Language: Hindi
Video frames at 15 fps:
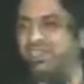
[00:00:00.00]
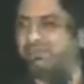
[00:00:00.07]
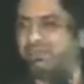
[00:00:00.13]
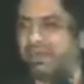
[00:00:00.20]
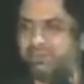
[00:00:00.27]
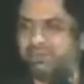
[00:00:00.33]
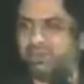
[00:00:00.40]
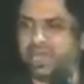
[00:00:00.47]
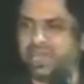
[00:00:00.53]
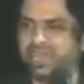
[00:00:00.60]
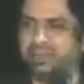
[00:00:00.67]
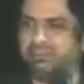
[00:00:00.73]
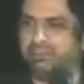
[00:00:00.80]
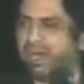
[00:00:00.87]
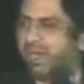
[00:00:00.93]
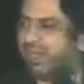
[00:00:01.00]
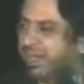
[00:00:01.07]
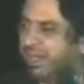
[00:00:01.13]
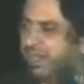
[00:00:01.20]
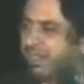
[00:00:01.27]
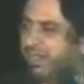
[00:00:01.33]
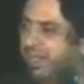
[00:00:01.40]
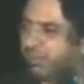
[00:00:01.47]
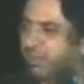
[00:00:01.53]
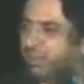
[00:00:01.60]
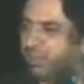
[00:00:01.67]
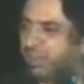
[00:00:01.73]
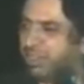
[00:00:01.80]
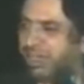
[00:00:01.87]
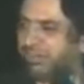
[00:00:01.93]
इमाम हुसैन का पाक कहा
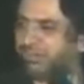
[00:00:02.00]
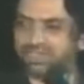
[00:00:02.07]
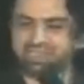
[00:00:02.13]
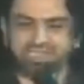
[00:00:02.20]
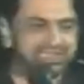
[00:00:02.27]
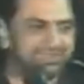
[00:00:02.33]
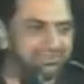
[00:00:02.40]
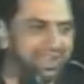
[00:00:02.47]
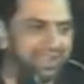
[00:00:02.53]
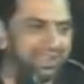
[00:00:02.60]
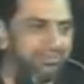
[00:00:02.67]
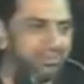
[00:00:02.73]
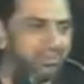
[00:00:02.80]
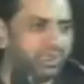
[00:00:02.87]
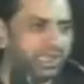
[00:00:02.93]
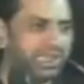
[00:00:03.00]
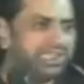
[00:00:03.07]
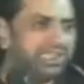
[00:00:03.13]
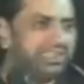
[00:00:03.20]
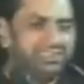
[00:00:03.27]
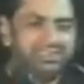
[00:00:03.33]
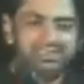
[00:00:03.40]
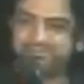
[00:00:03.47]
को कोई गम ना दे सिवाय गमे हुसैन के